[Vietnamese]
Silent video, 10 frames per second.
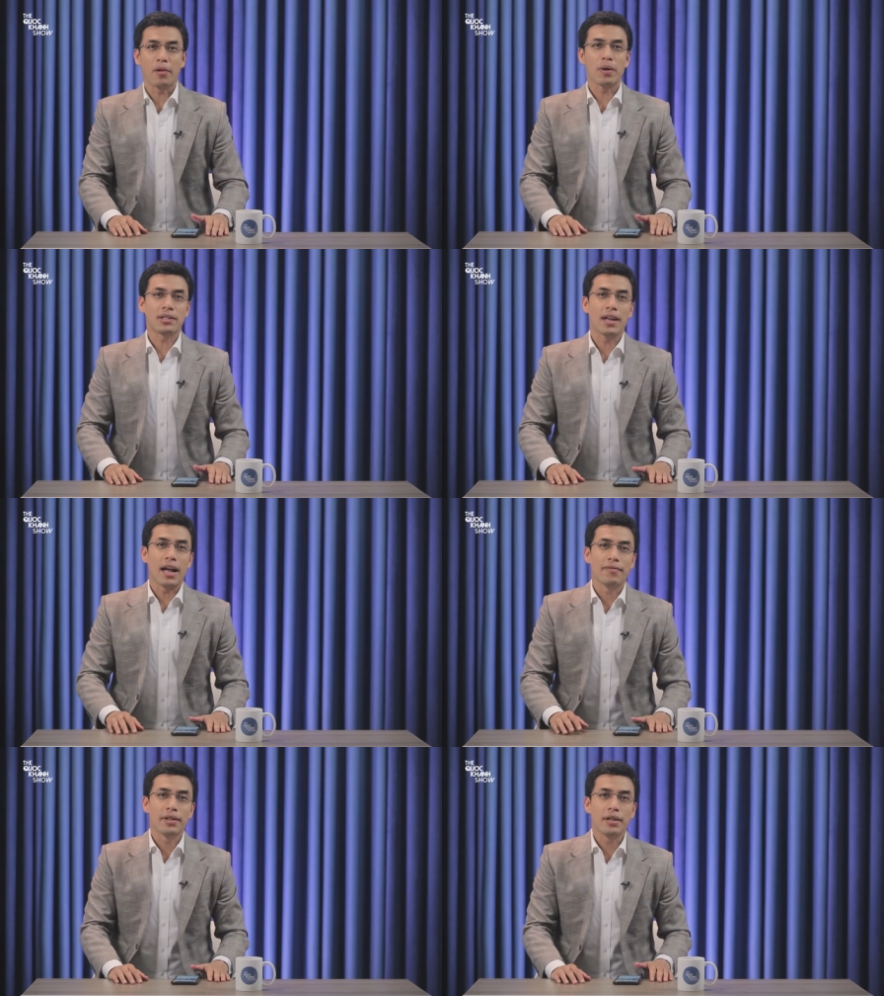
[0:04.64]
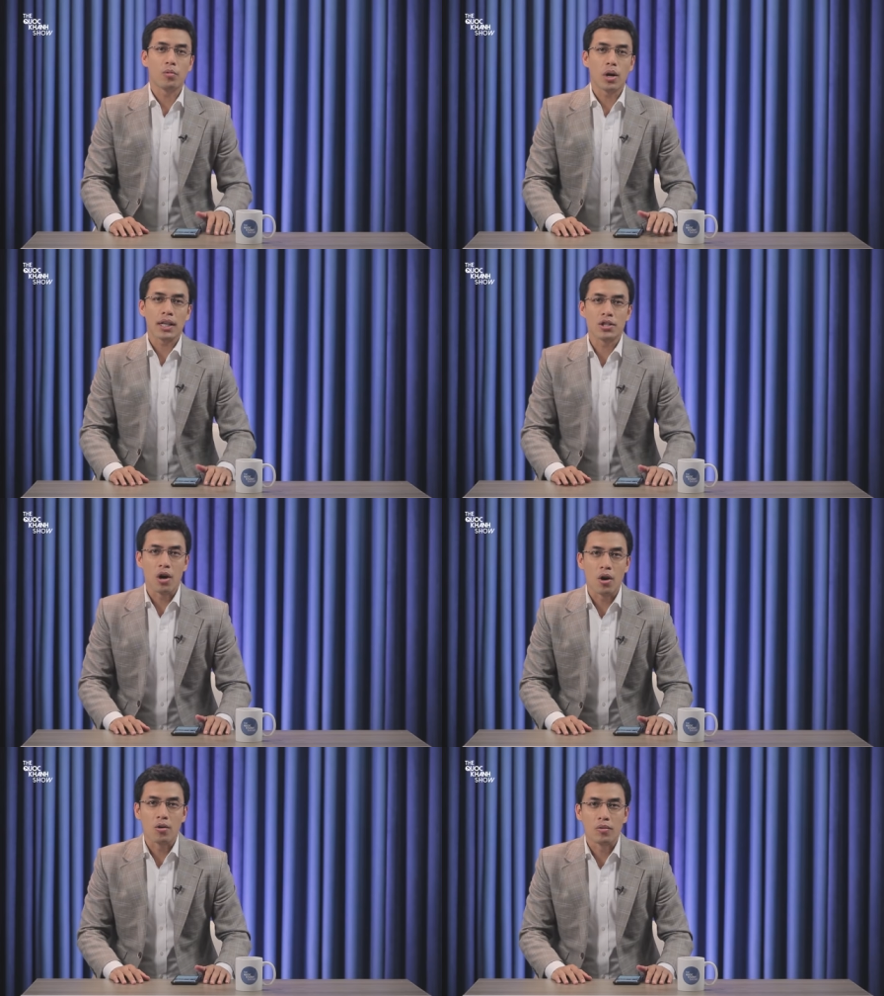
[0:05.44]
bạn quay trở lại với The Quốc Khánh
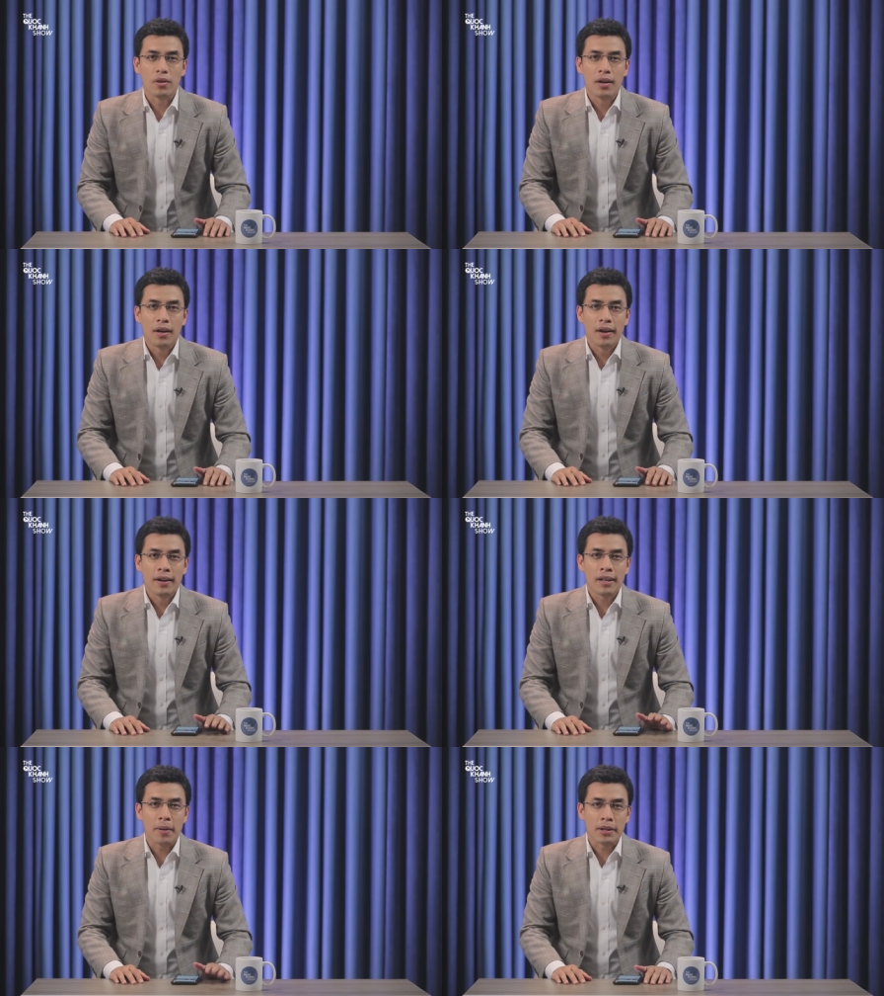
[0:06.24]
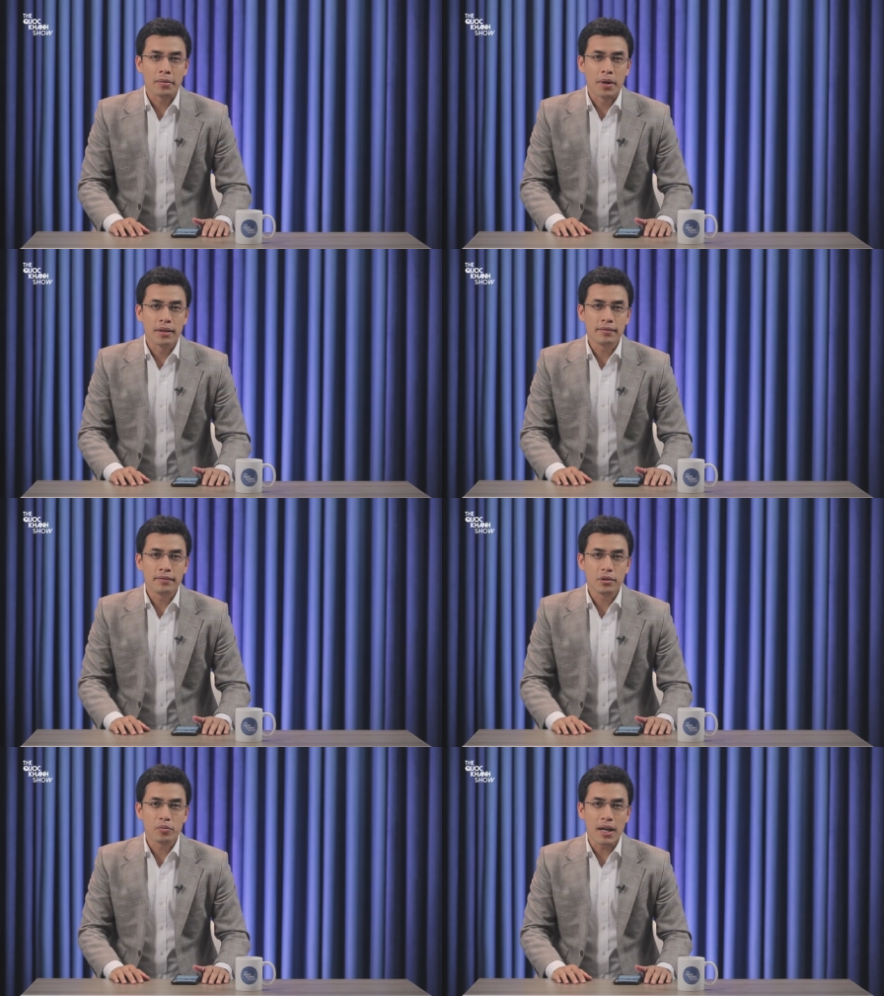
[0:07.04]
Show. Các bạn thân mến,
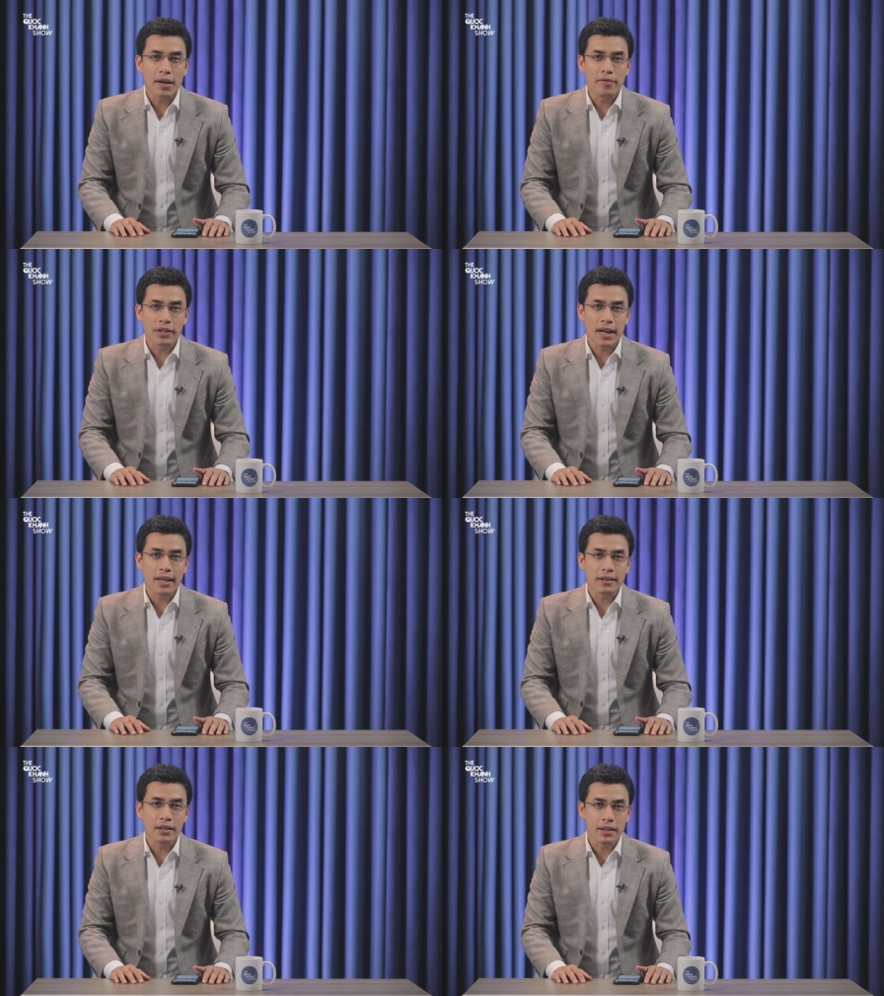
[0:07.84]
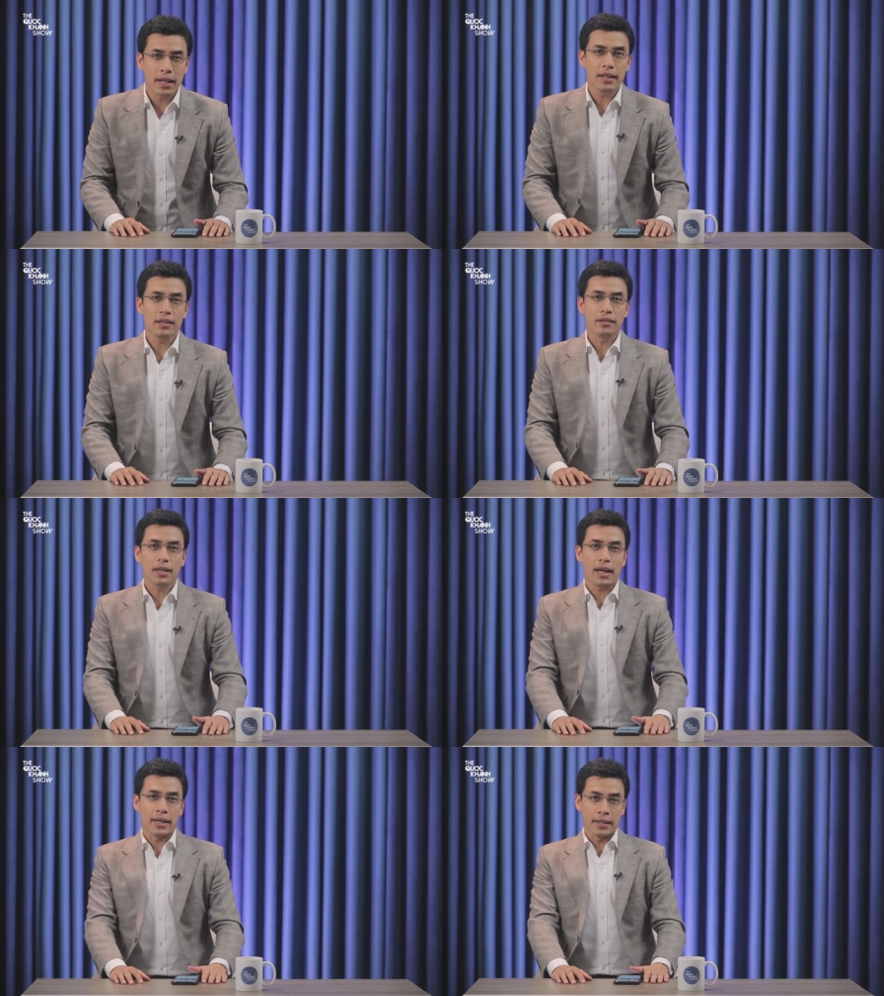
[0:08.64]
chúng ta vẫn đang chứng kiến những
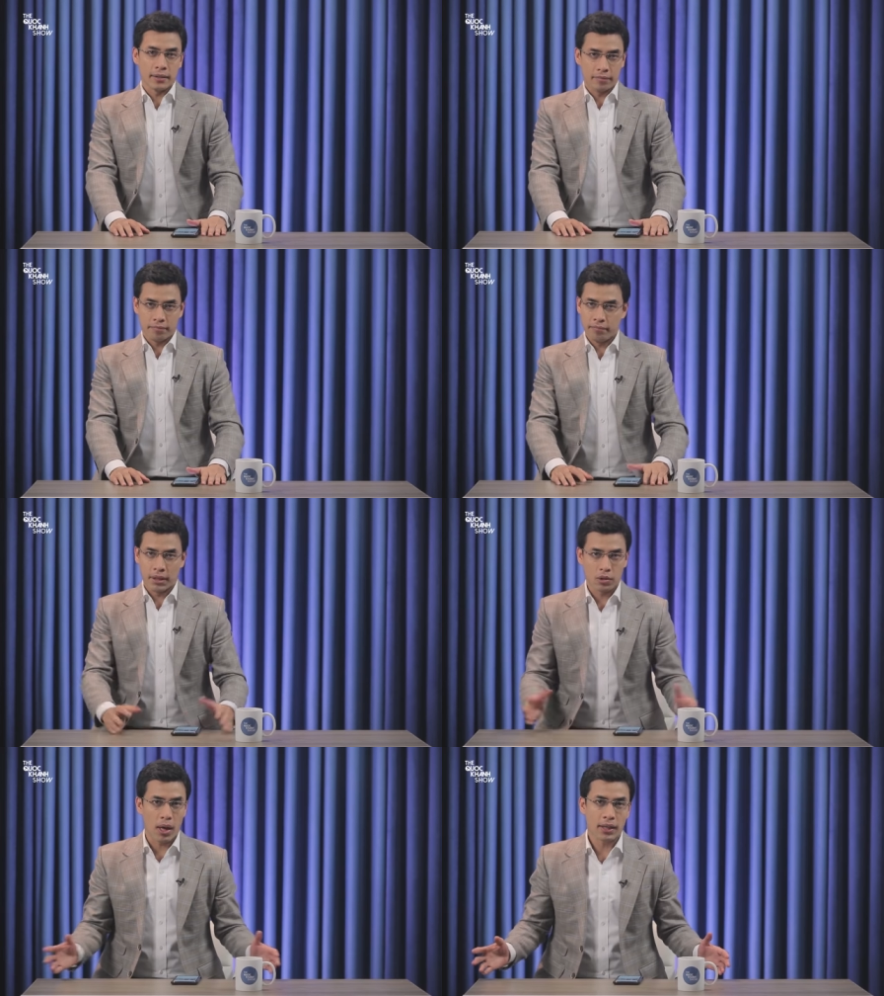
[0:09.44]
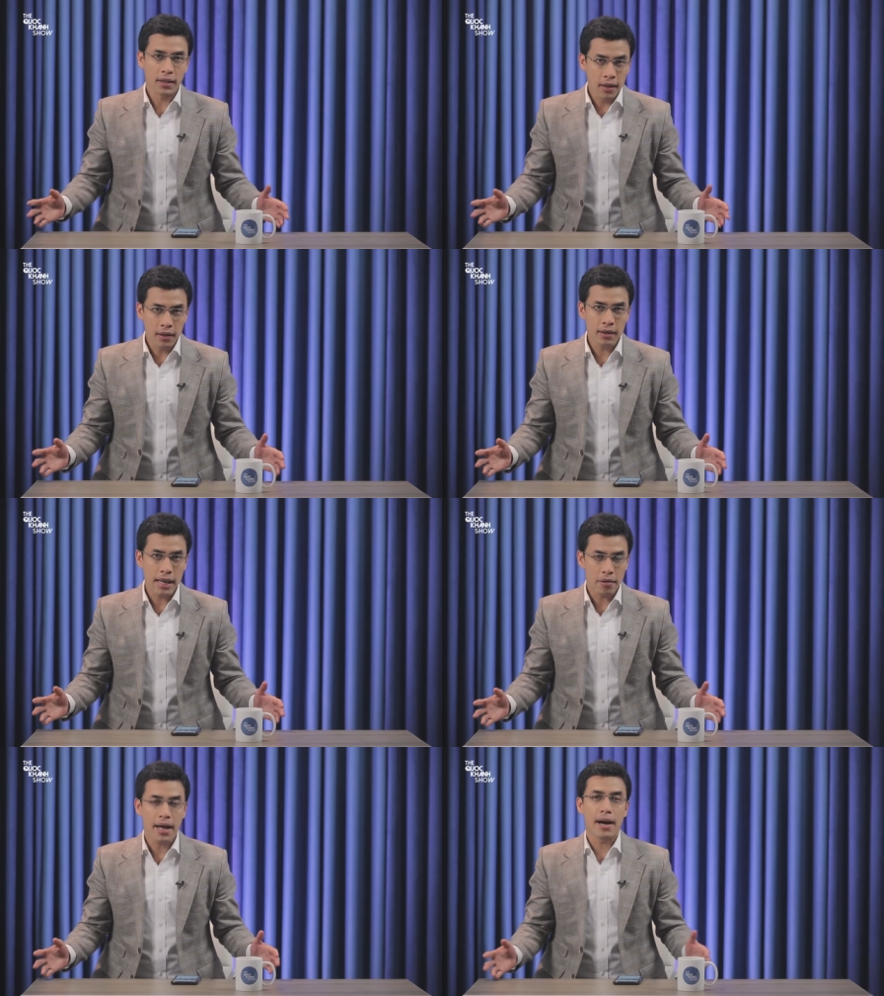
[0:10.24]
ngày mà toàn thế giới
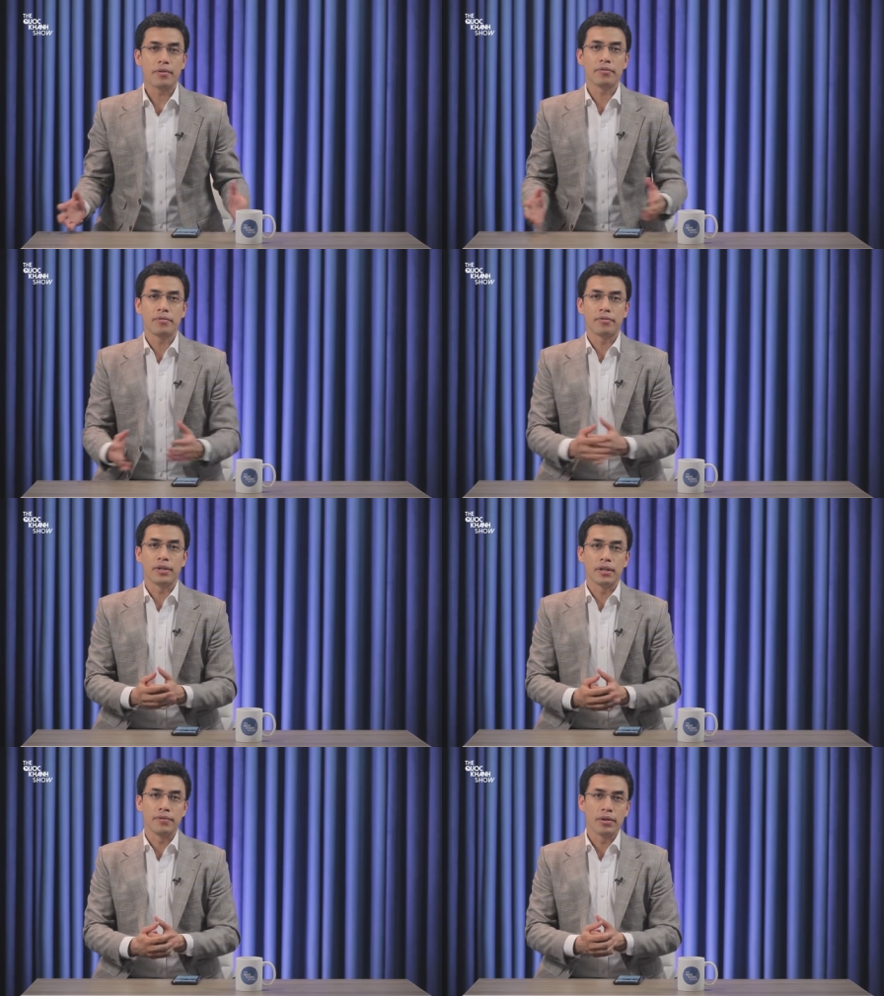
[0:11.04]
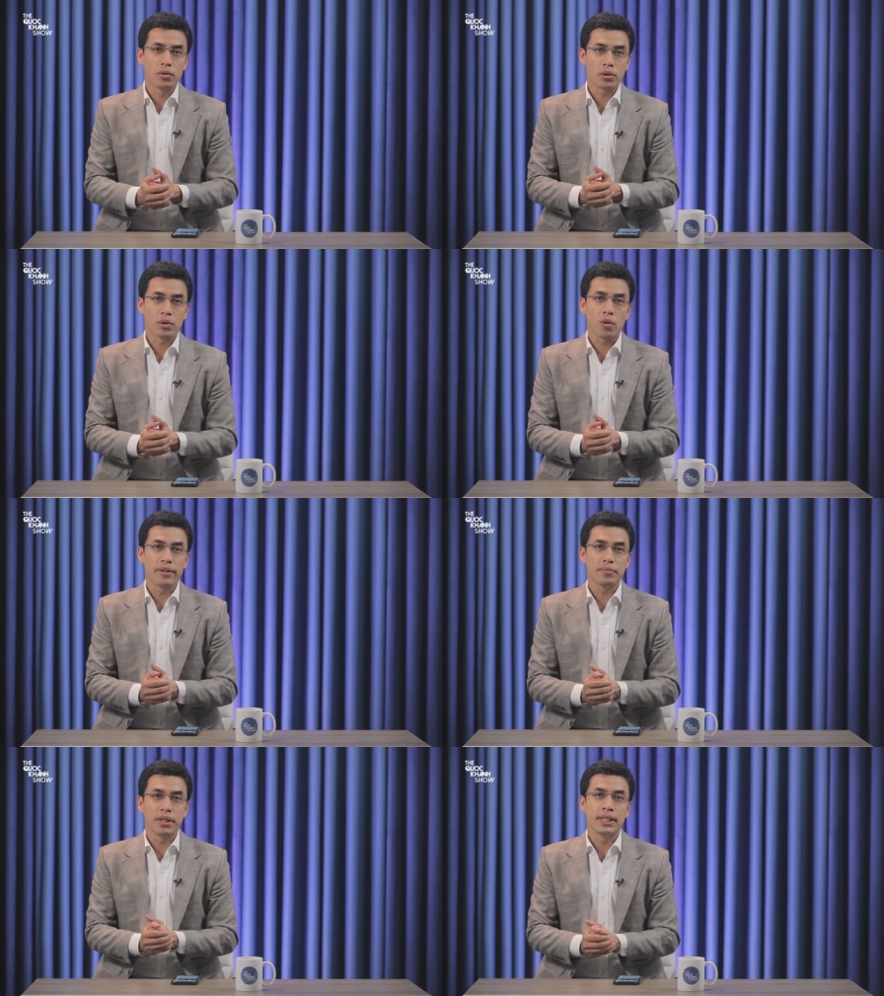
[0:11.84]
lao đao vì virus
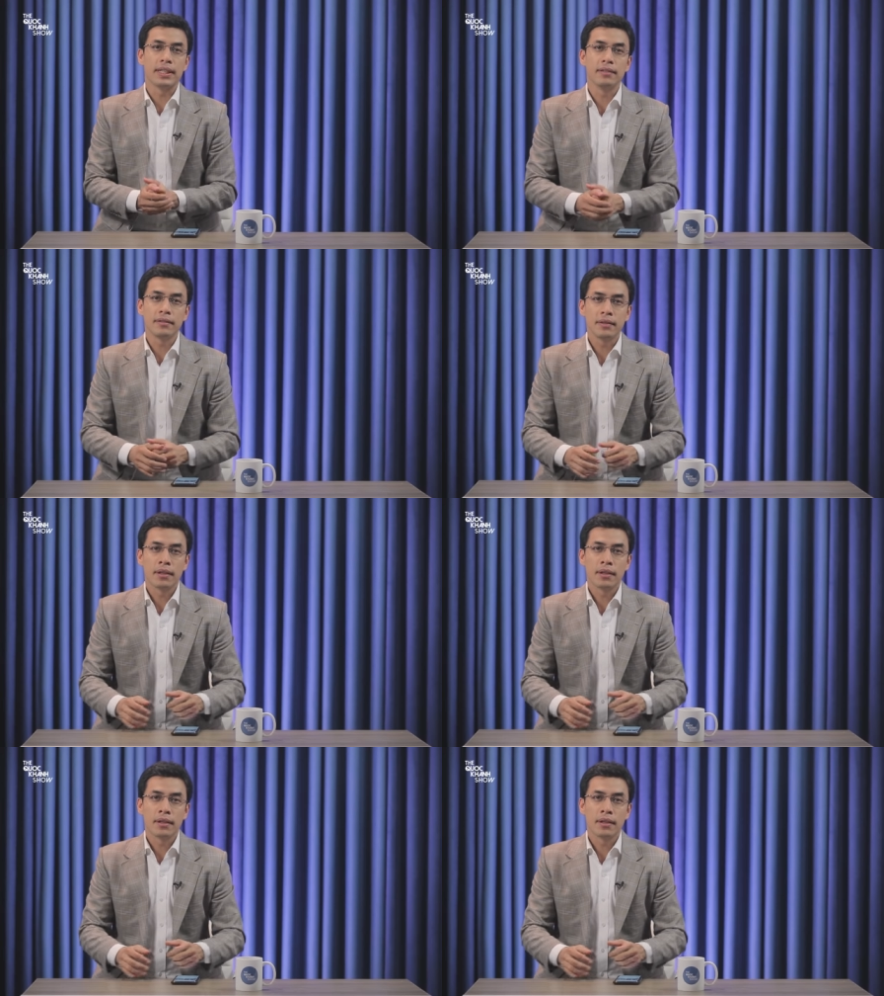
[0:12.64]
Covid-19.